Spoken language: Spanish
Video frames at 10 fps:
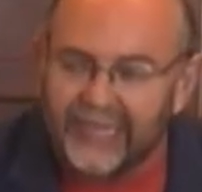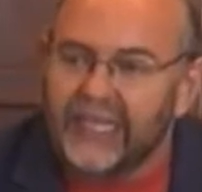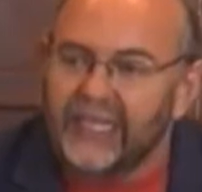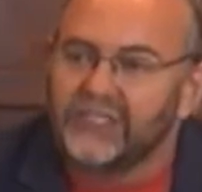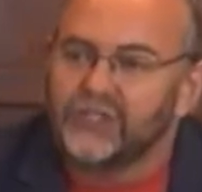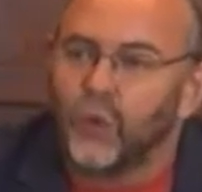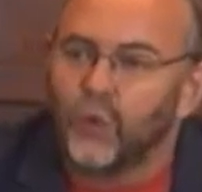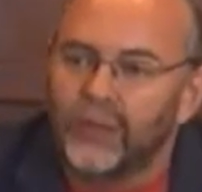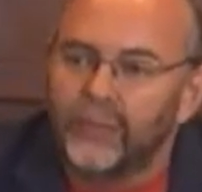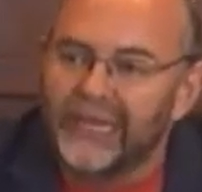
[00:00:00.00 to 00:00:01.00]
que es
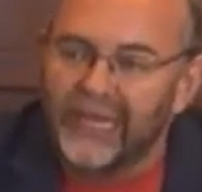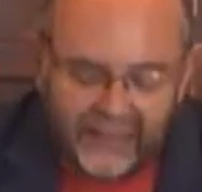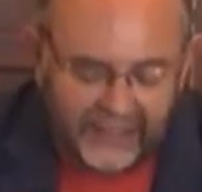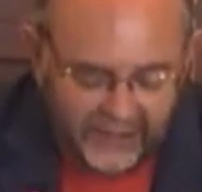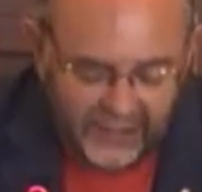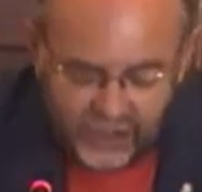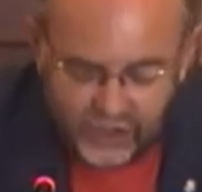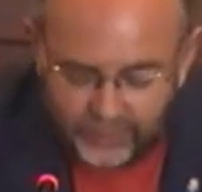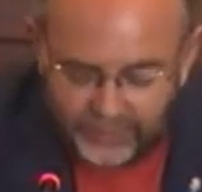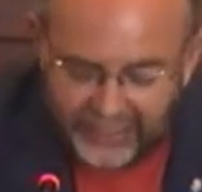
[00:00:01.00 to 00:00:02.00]
una mirada
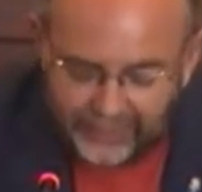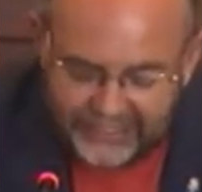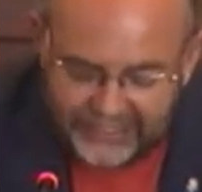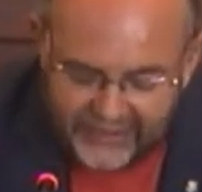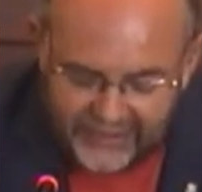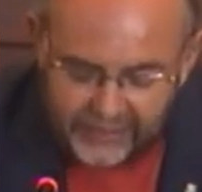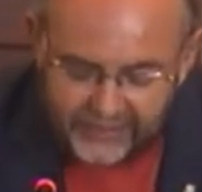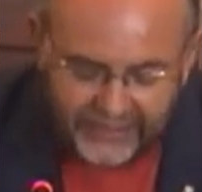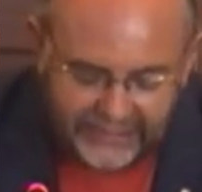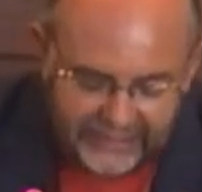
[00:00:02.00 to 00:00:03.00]
sobre la presencia de la
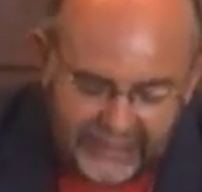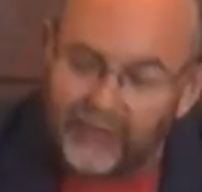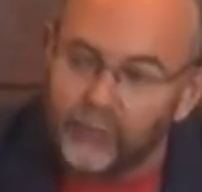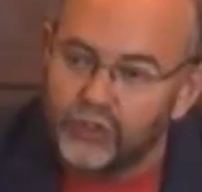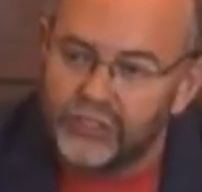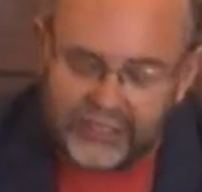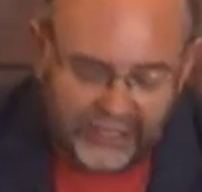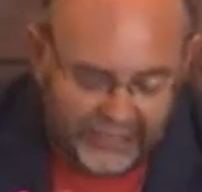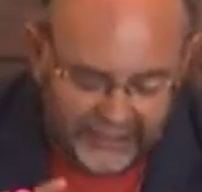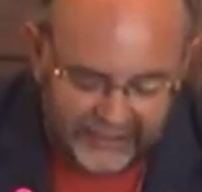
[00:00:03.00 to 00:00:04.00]
bicicleta en la
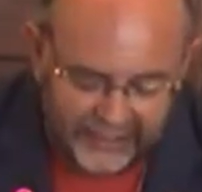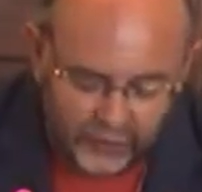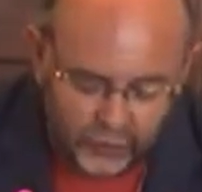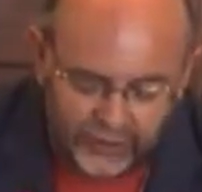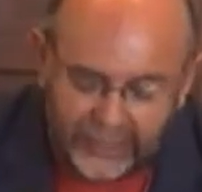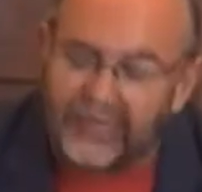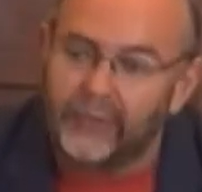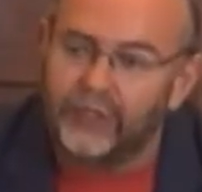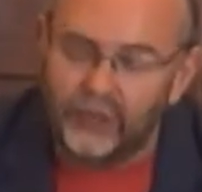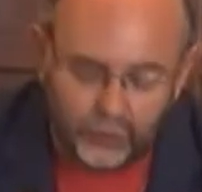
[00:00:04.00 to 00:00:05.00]
música, en la literatura, en
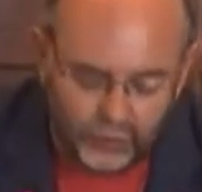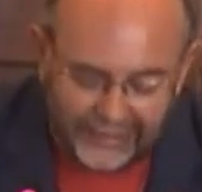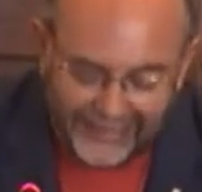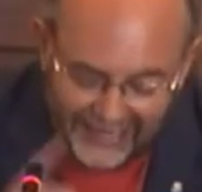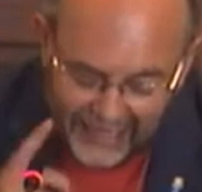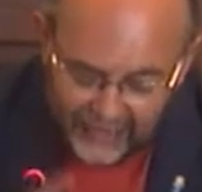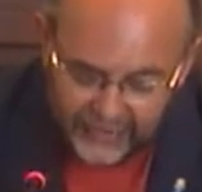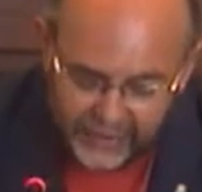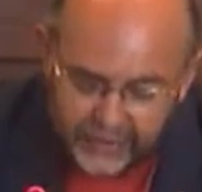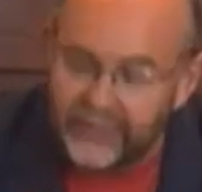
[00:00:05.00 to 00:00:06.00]
la pintura, en la
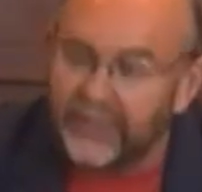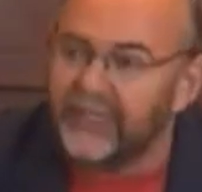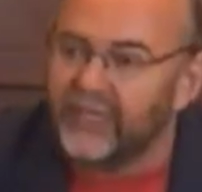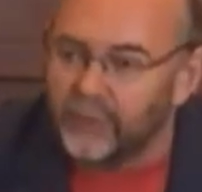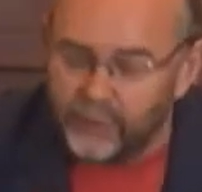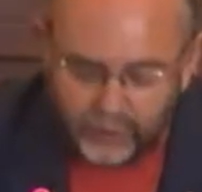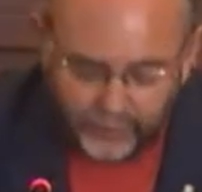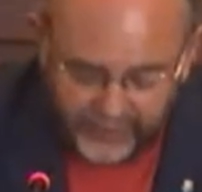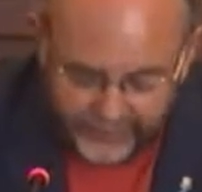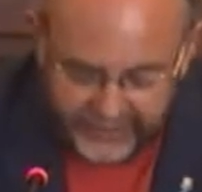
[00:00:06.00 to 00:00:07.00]
ciencia y en mi
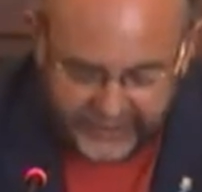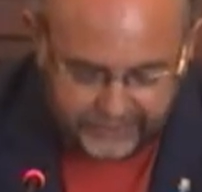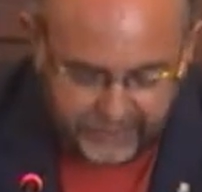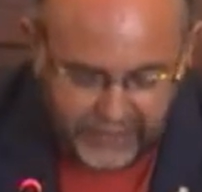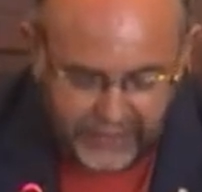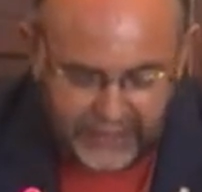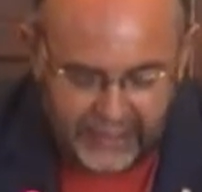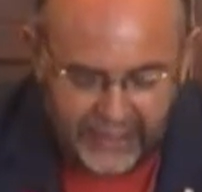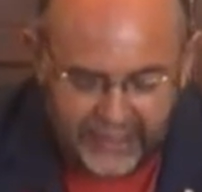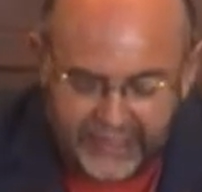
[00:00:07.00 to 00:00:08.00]
propia vida
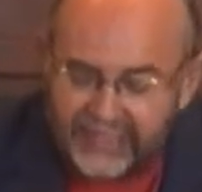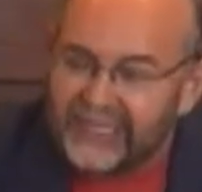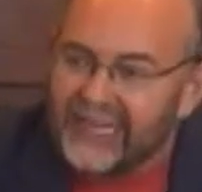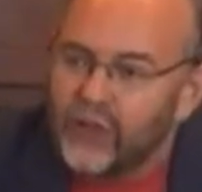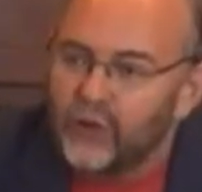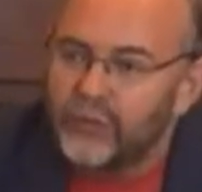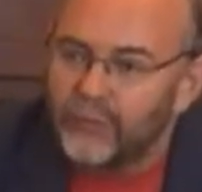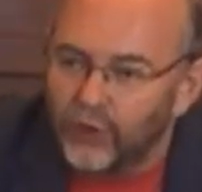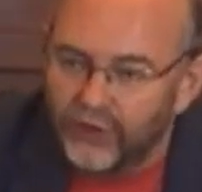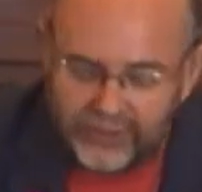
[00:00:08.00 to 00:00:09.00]
y he llenado mi
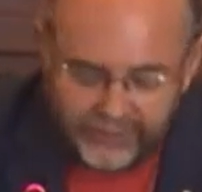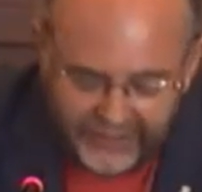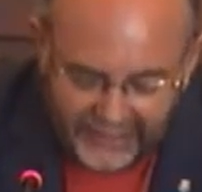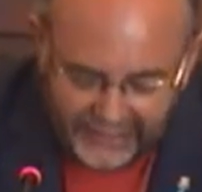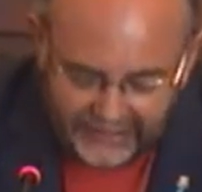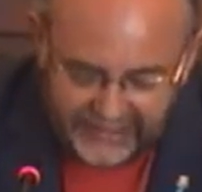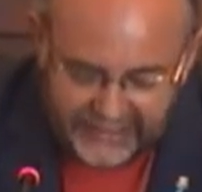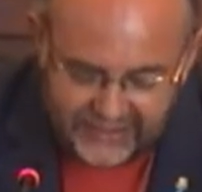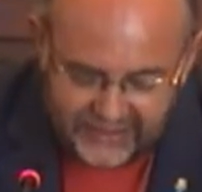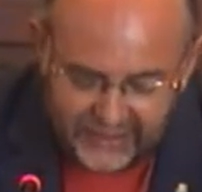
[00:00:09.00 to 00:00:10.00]
blog de
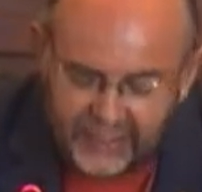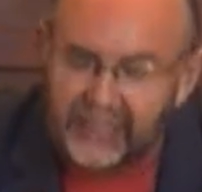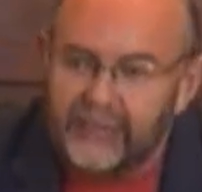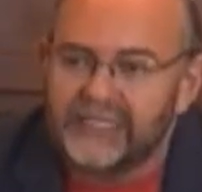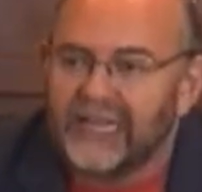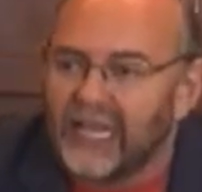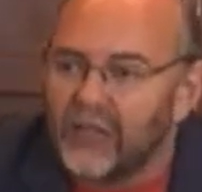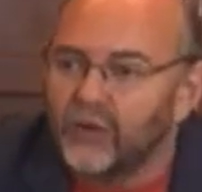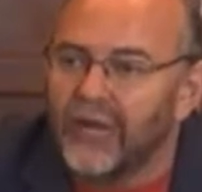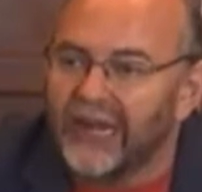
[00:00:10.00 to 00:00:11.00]
bicicletas. He
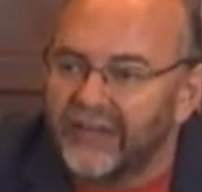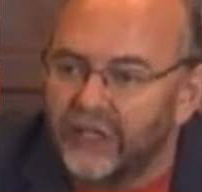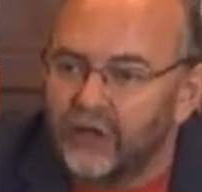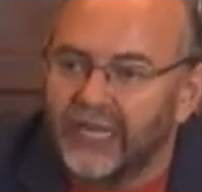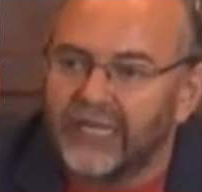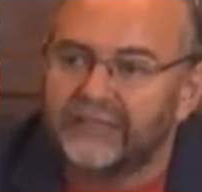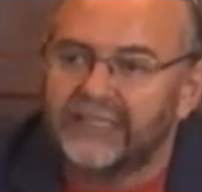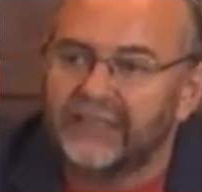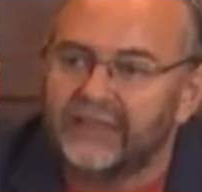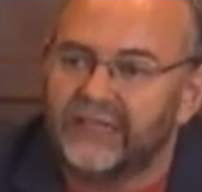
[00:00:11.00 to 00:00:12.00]
sacado a Nico, la
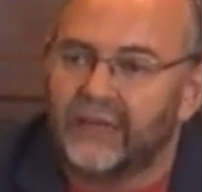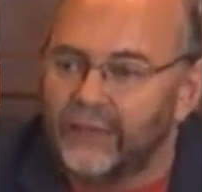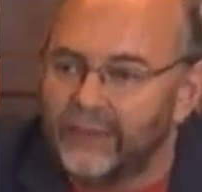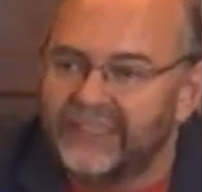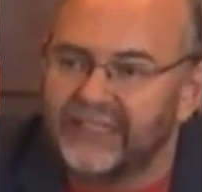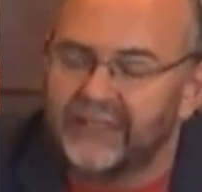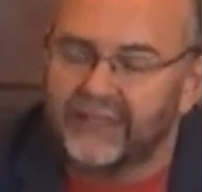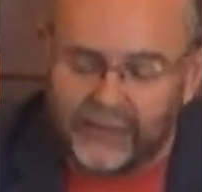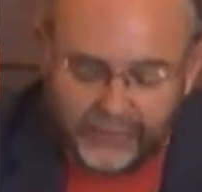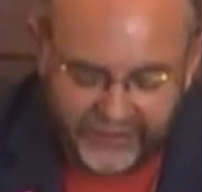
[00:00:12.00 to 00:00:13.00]
cantante de la Velvet
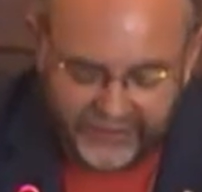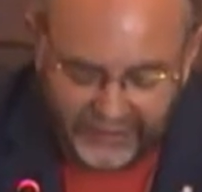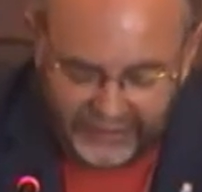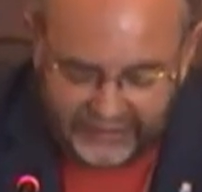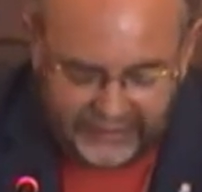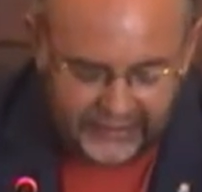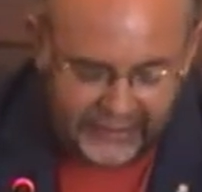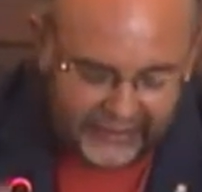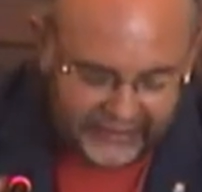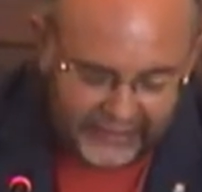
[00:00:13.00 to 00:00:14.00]
Underground en
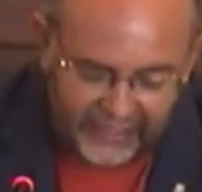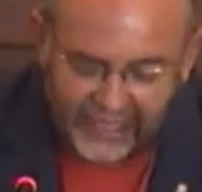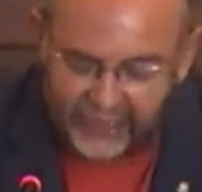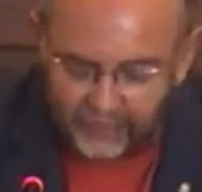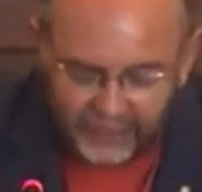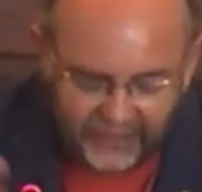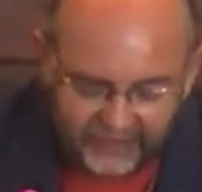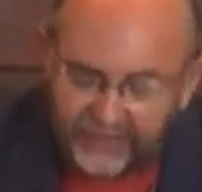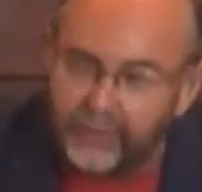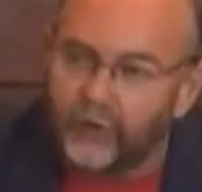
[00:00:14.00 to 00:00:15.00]
bicicleta, a Rita Haibor, a
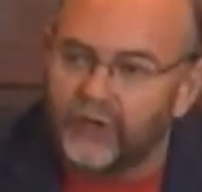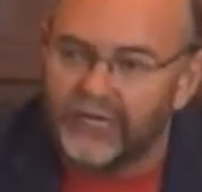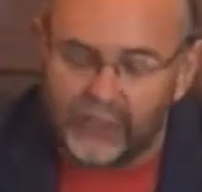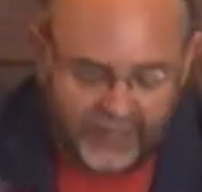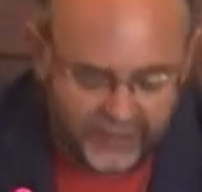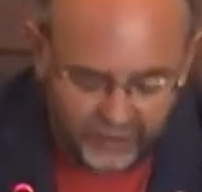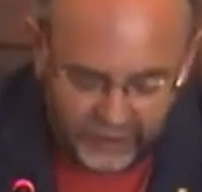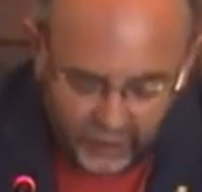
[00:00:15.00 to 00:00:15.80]
Humphrey Bogart, a Horacio